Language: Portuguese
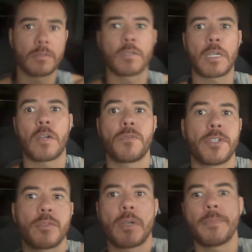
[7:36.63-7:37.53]
o carro
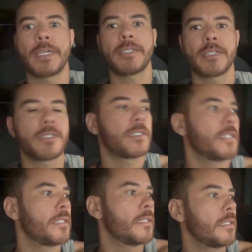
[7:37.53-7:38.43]
fez uma média
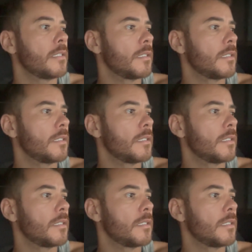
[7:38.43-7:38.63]
de